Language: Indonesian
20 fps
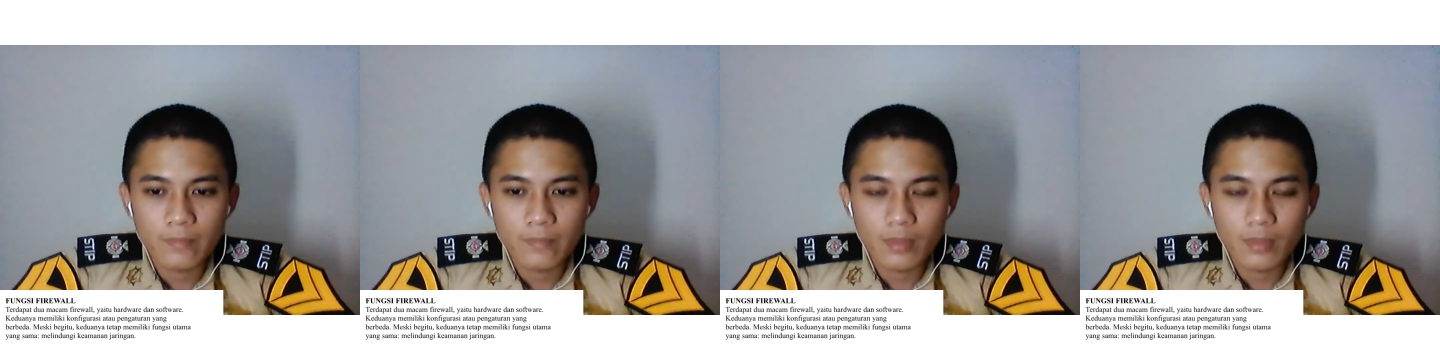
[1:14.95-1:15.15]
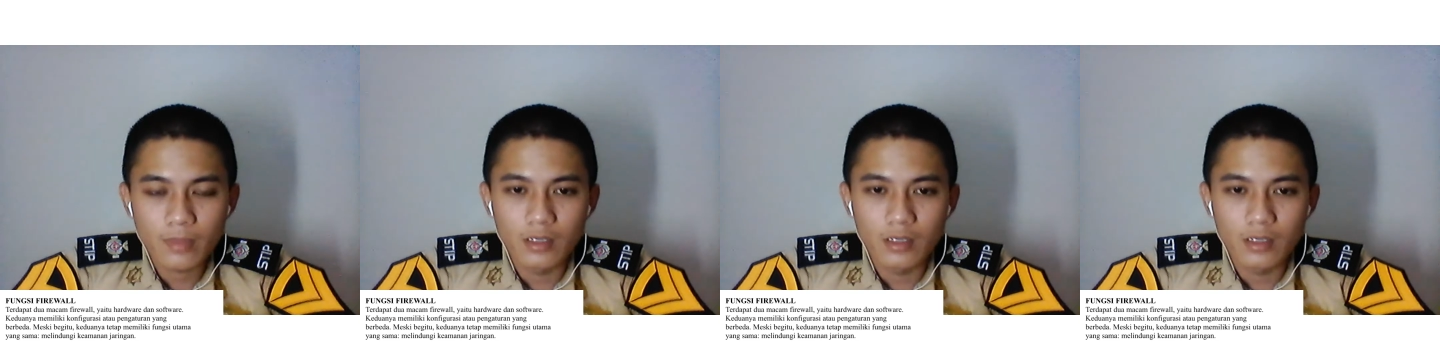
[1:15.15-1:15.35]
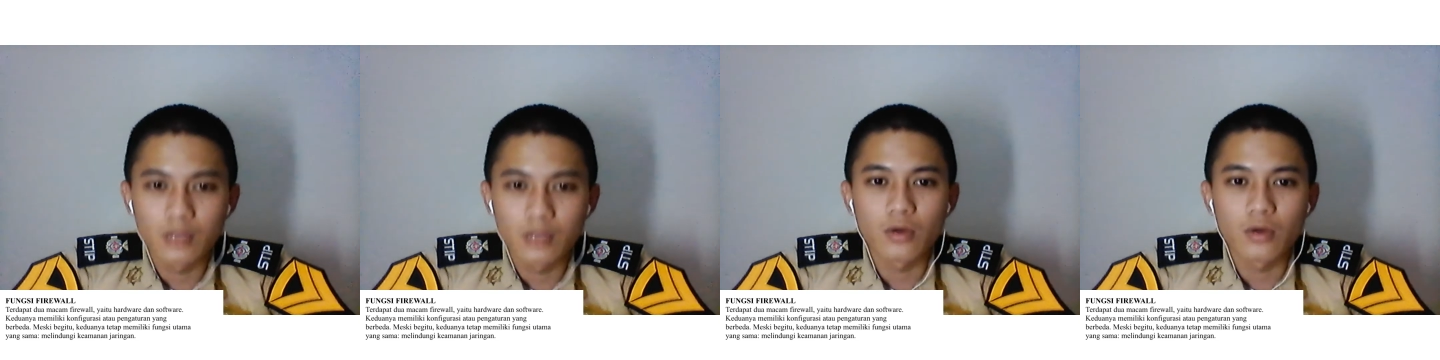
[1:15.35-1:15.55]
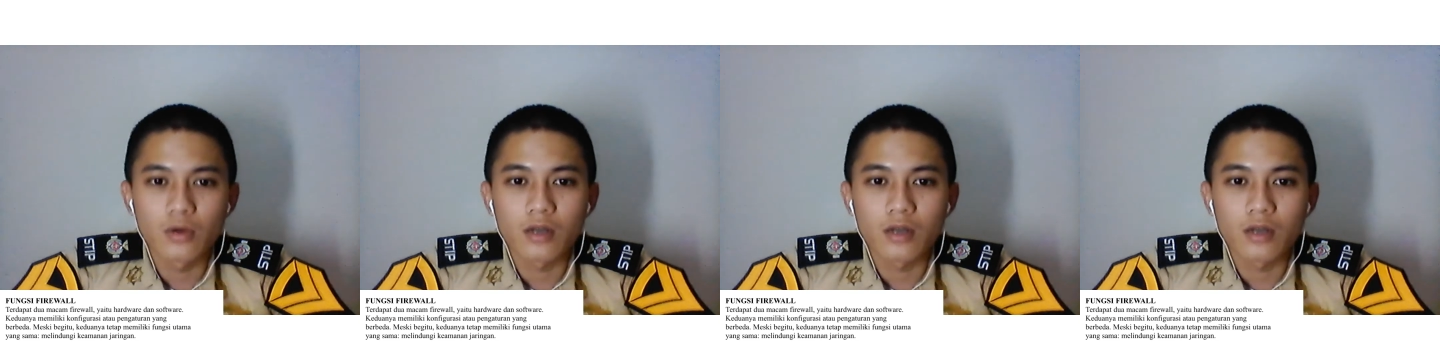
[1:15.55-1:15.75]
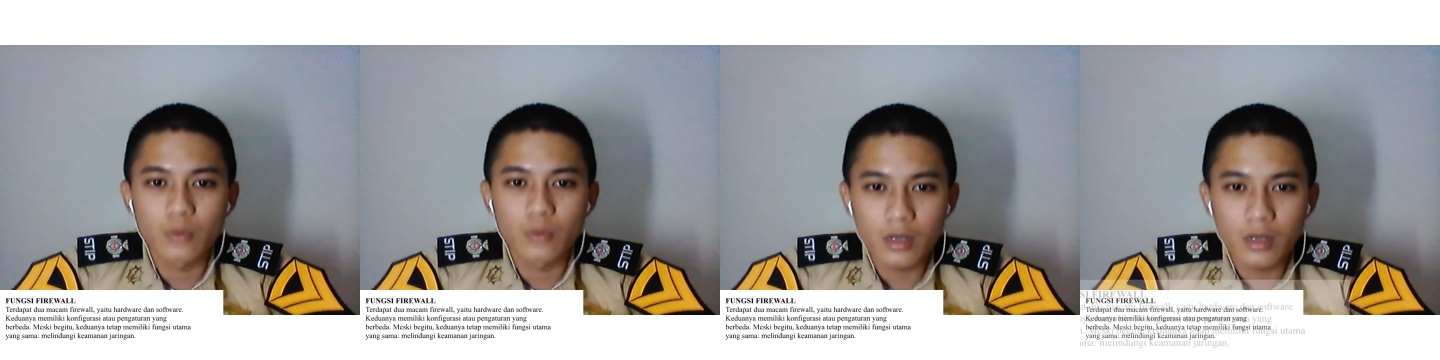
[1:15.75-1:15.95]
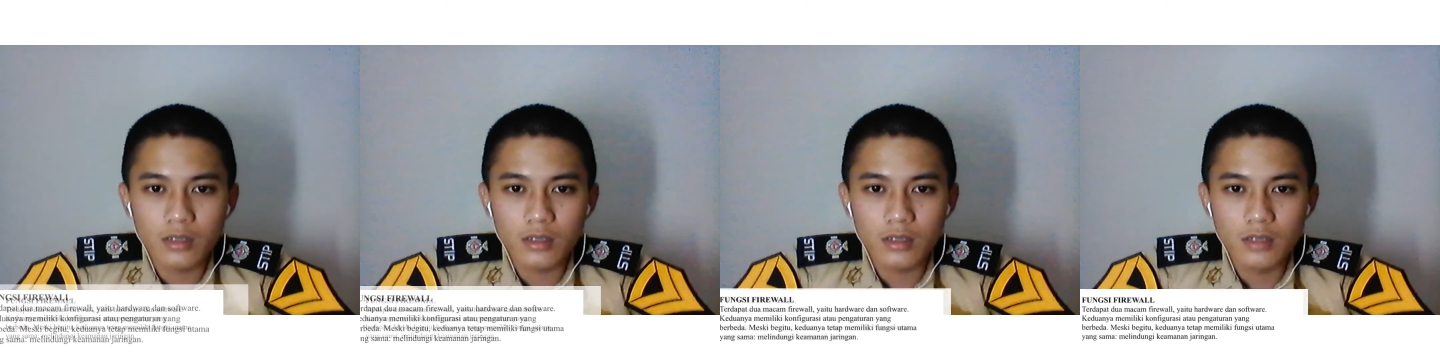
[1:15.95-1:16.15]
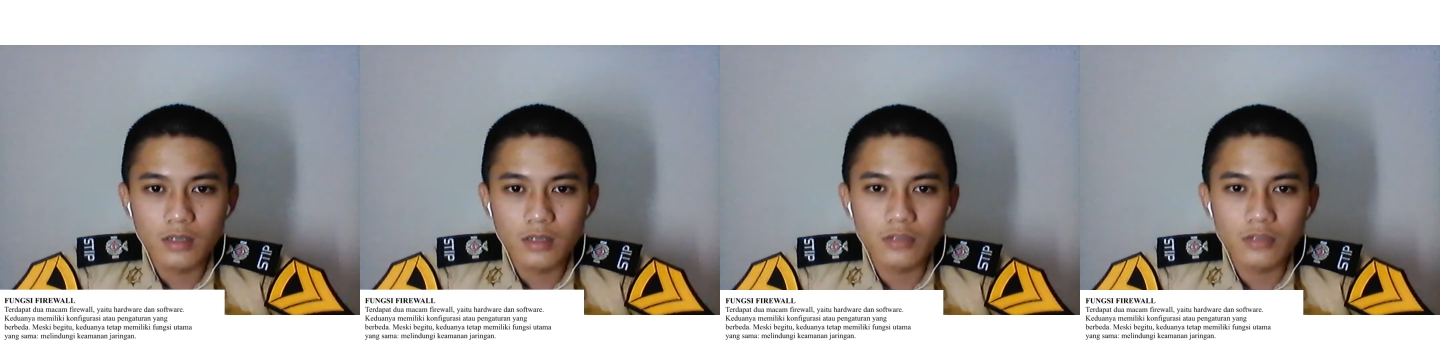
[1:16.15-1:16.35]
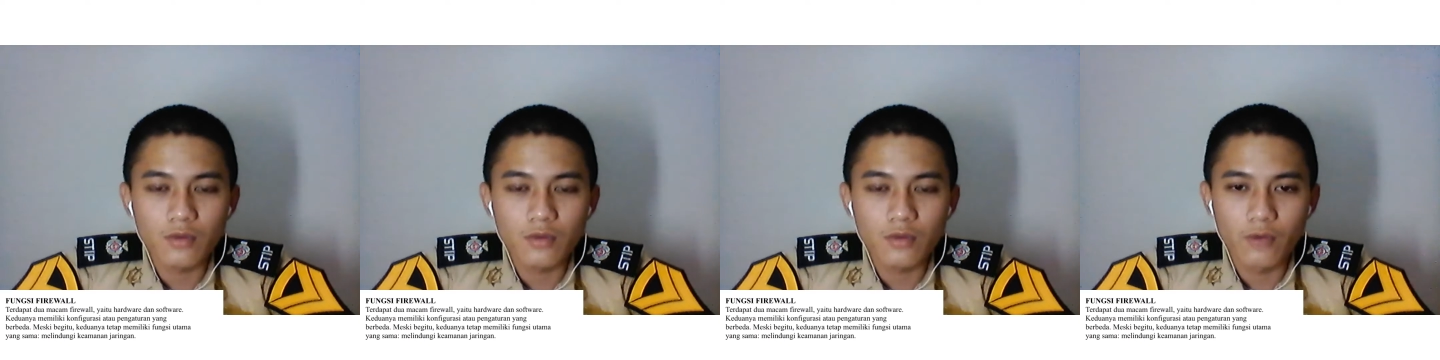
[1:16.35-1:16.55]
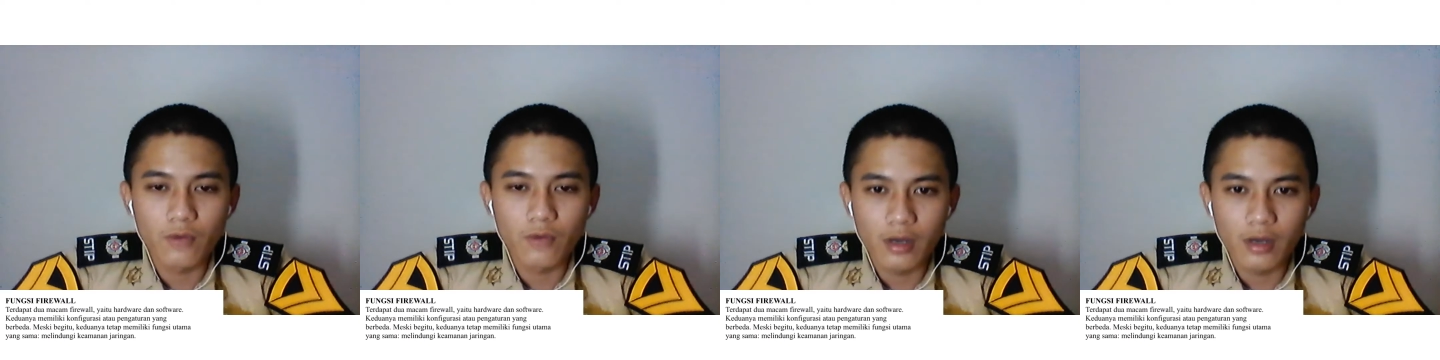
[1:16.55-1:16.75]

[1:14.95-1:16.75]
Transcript: yaitu hardware dan software.